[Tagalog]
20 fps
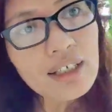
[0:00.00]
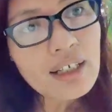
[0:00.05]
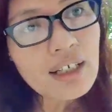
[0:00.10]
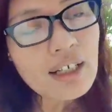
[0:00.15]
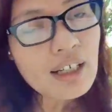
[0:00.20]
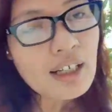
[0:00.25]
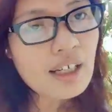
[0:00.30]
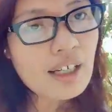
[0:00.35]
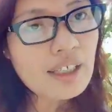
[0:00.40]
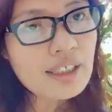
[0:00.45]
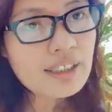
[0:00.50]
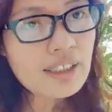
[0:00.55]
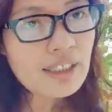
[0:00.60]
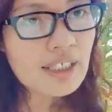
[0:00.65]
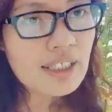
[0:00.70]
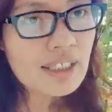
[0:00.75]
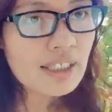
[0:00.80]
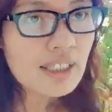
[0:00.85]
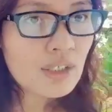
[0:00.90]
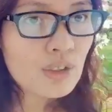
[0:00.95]
Uh,
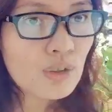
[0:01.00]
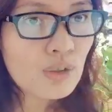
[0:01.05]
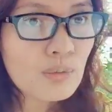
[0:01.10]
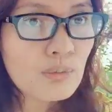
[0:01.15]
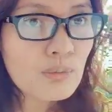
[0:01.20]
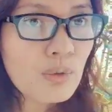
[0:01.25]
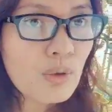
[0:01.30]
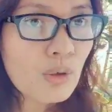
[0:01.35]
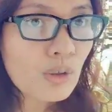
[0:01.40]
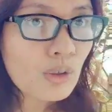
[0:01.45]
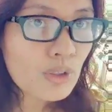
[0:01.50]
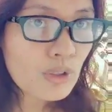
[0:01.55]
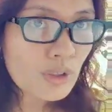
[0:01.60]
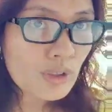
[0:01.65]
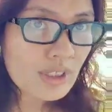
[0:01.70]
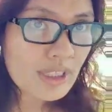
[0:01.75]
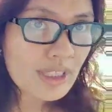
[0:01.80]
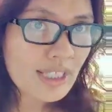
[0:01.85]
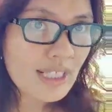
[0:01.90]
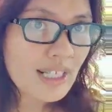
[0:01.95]
itirintas nyo yung buhok
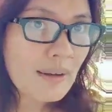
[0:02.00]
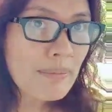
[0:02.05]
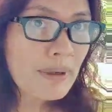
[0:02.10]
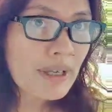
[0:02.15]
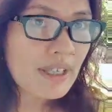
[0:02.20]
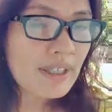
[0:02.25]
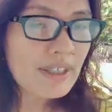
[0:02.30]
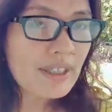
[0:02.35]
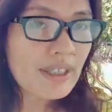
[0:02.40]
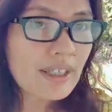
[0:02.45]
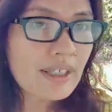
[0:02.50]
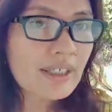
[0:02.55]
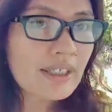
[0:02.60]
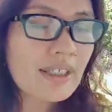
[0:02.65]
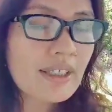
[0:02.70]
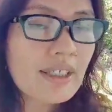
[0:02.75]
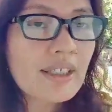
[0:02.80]
nyo sa gabi din.